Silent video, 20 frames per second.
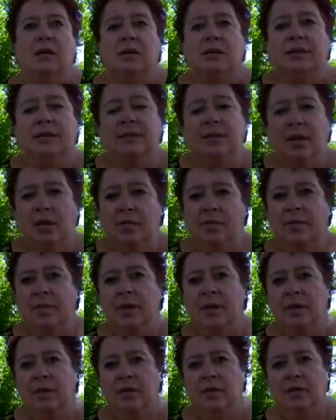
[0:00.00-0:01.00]

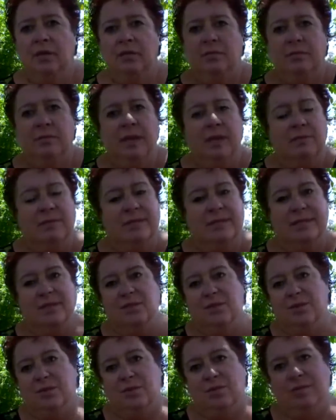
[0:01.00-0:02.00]
seulement, même si
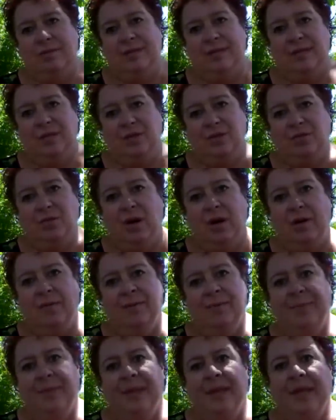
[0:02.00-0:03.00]
ce sont des joies,
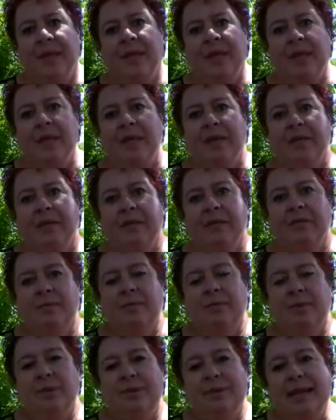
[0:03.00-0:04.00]
euh,
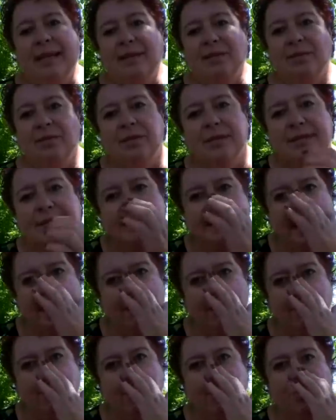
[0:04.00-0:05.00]
peut-être que ça
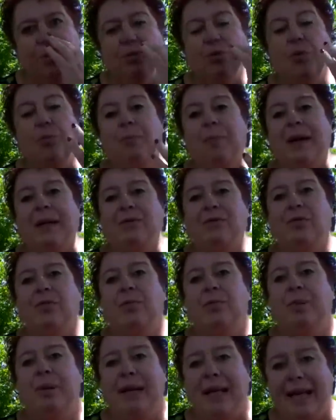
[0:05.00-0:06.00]
peut ne pas te
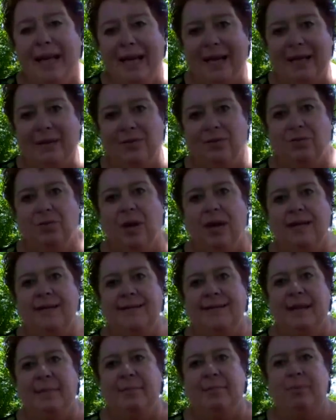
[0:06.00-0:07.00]
plaire à toi,
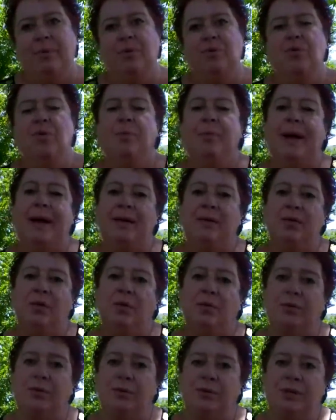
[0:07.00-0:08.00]
ça peut ne pas
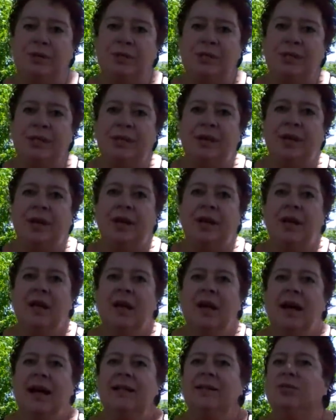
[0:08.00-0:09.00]
convenir à